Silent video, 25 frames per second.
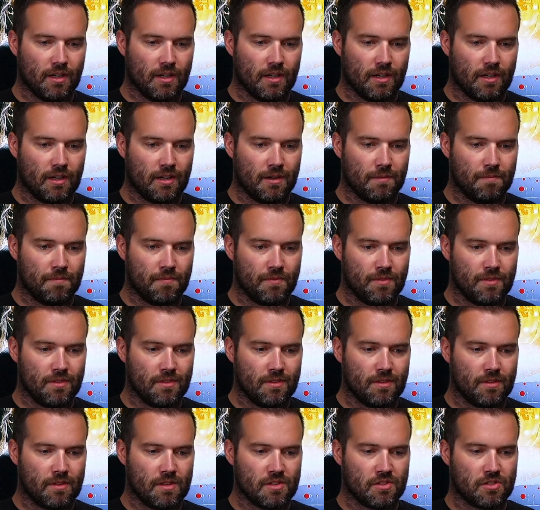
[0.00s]
äh,
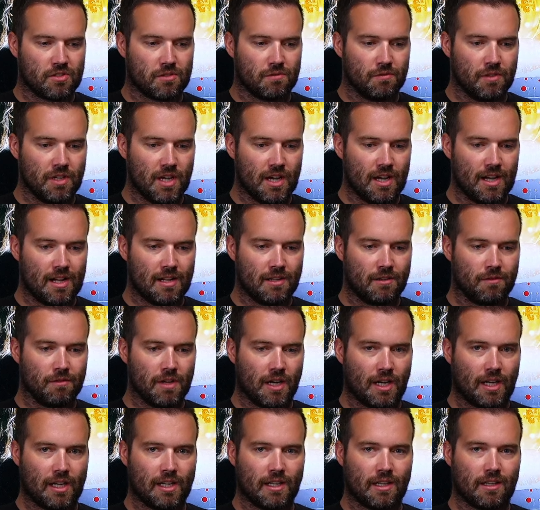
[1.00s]
dass wir halt
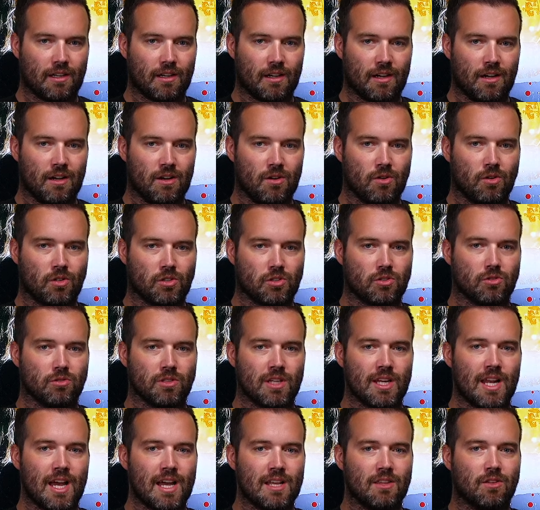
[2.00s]
wirklich auch so
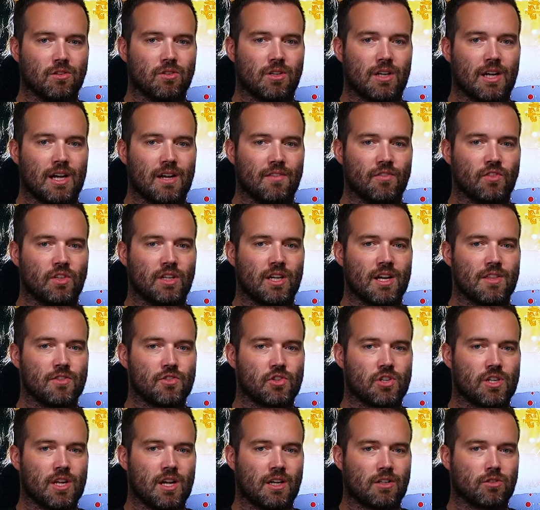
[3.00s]
den Eindruck hatten, ganz
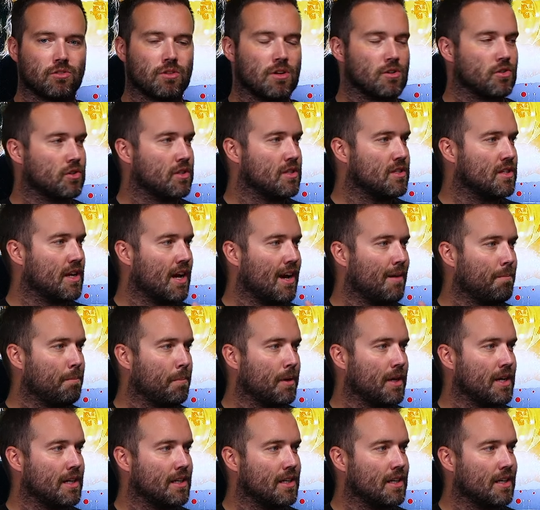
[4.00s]
stark so aus dieser
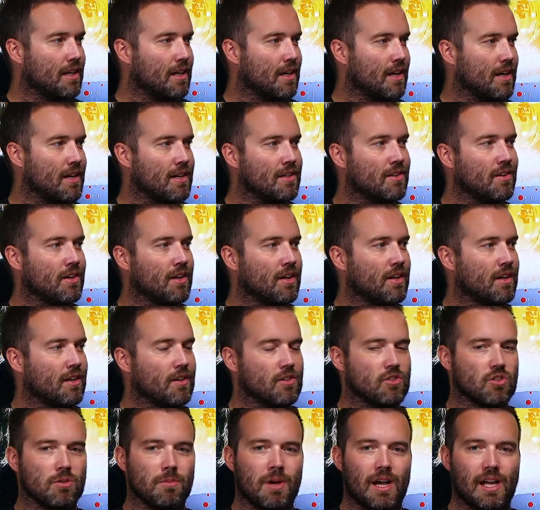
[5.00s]
Abhängigkeit
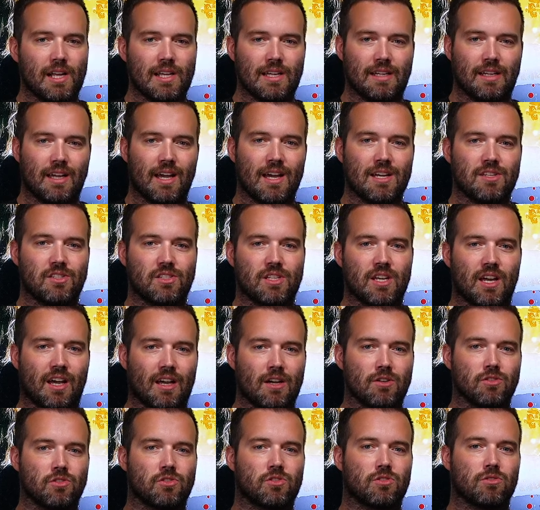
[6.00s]
mhm. zum Heiligen Geist
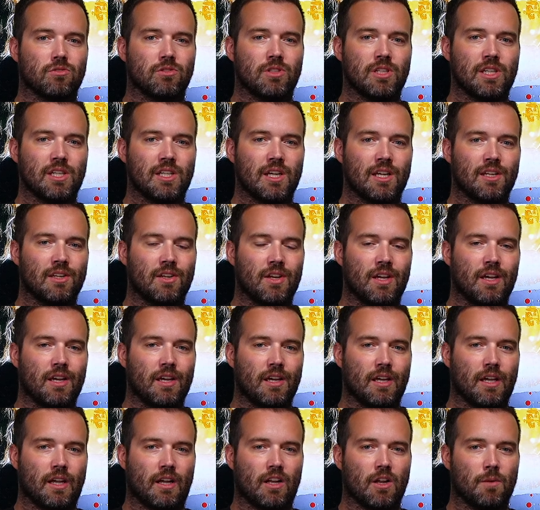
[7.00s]
herauszudienen.
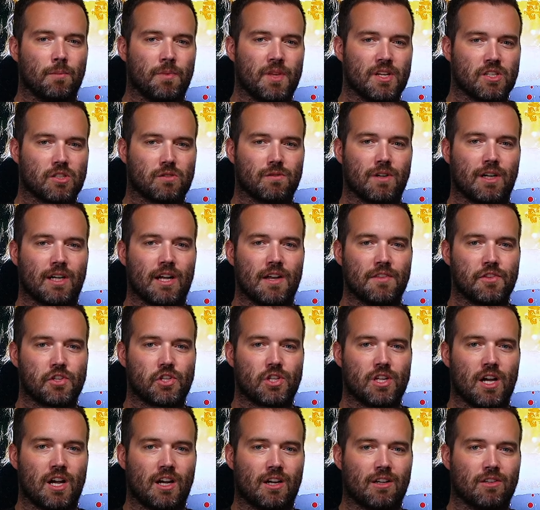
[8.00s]
Ich glaube, das war ganz
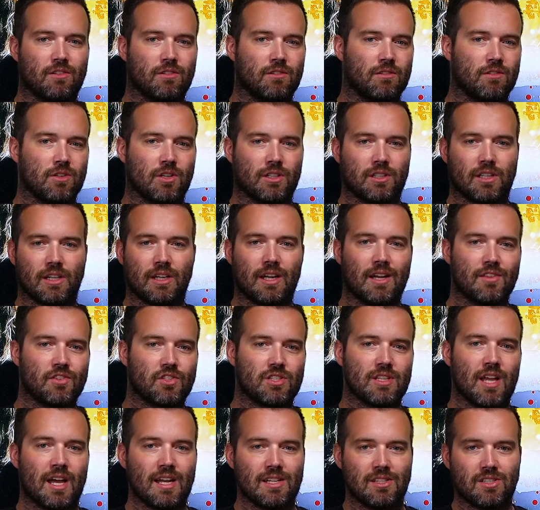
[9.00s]
stark durch den
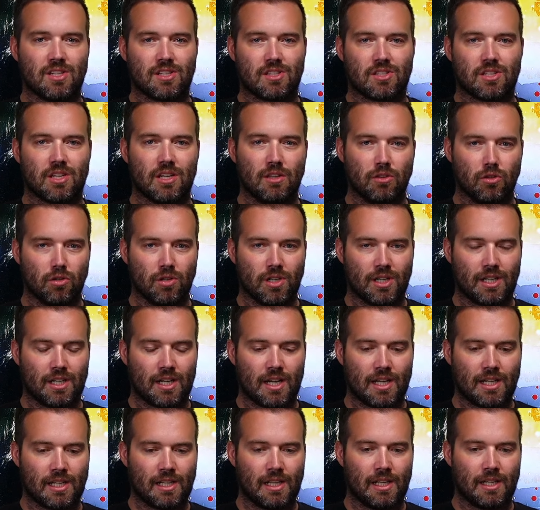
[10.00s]
ganzen Einsatz hindurch
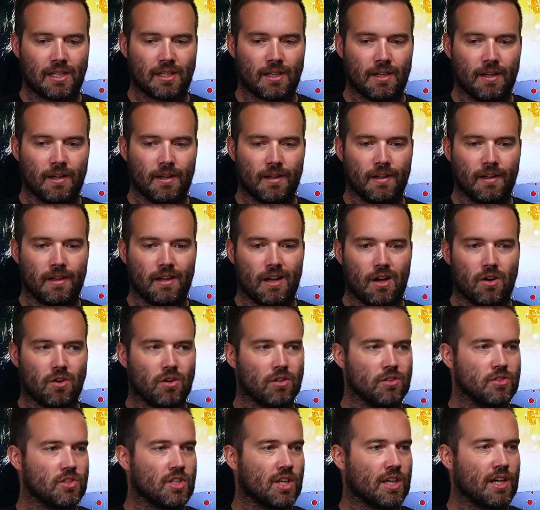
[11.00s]
eigentlich auch
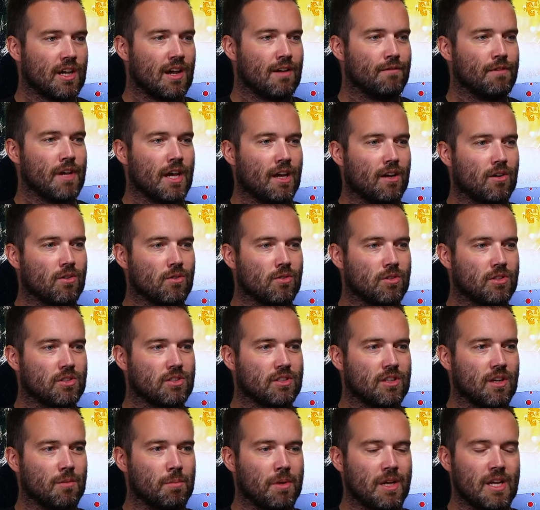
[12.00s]
unsere
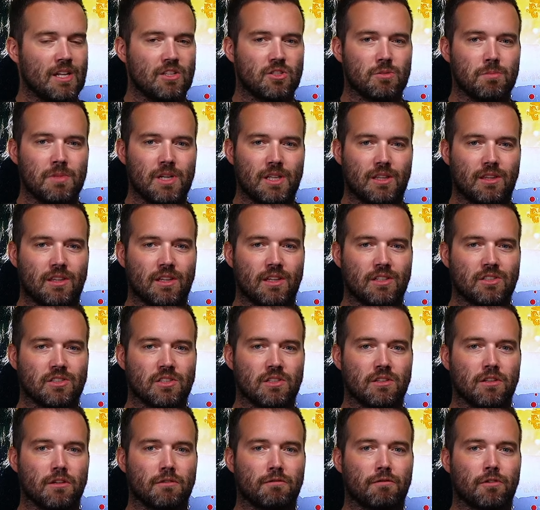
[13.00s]
Erweckungsgebetsmeetings
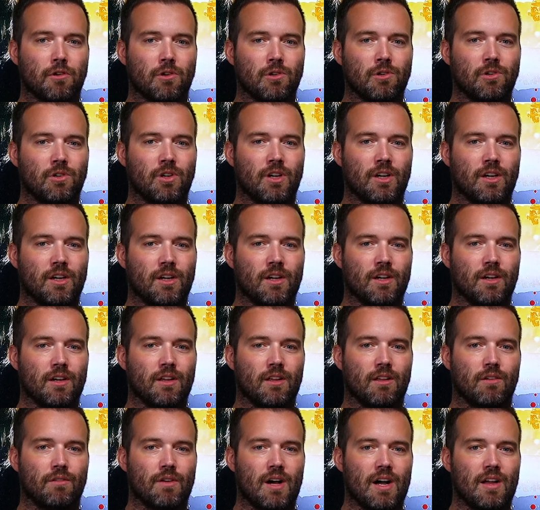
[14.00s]
in der Früh
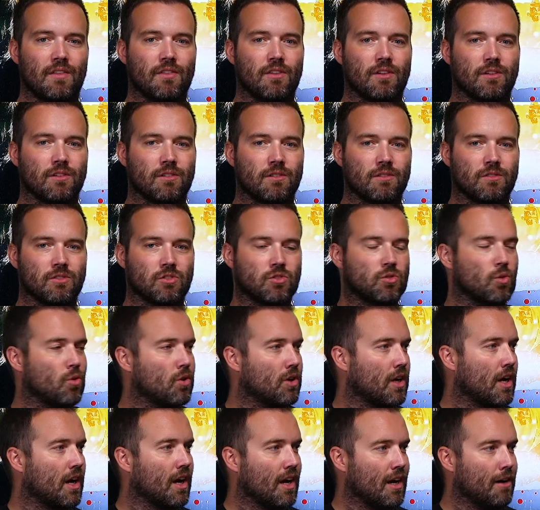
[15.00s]
waren so
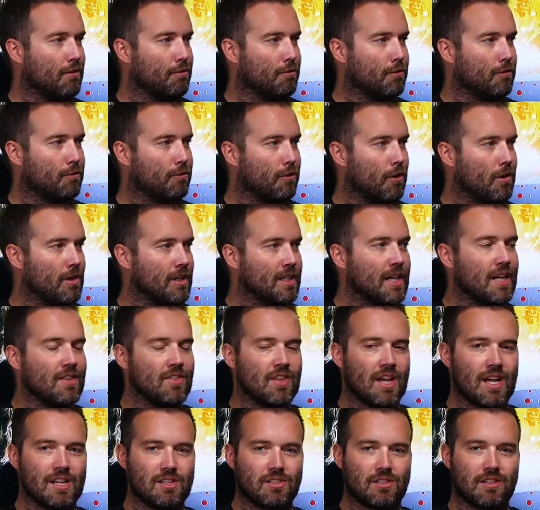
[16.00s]
kraftvoll
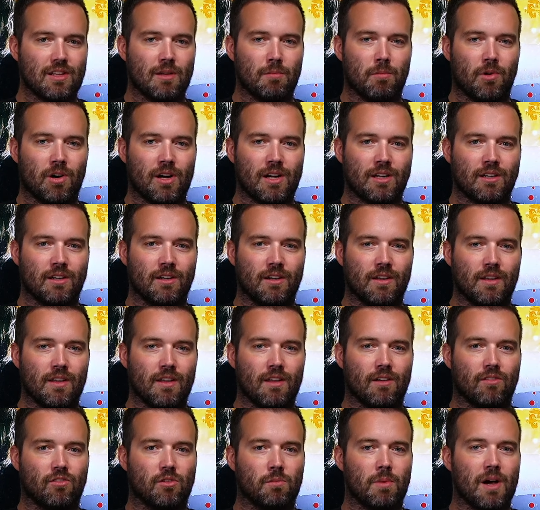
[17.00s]
jeden einzelnen Morgen,
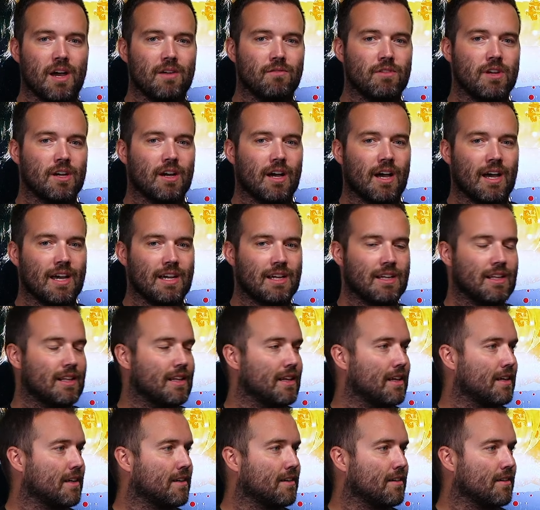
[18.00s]
wobei wir
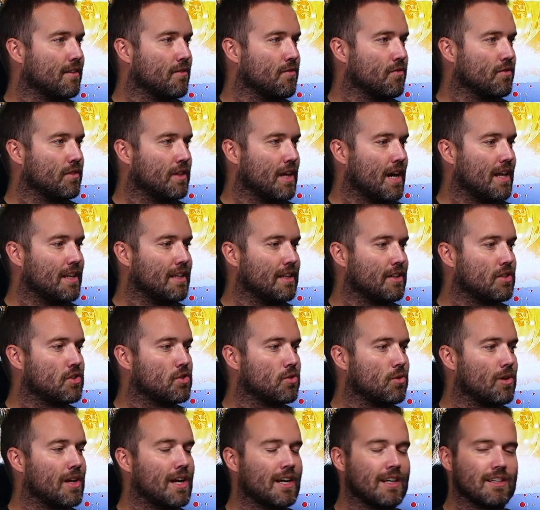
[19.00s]
eigentlich gar nicht
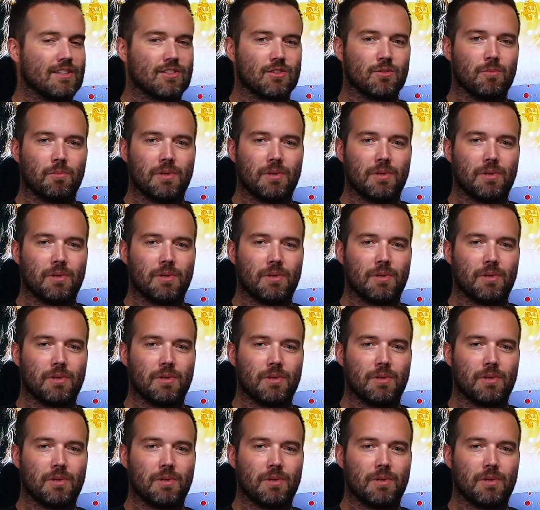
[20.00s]
so lange zum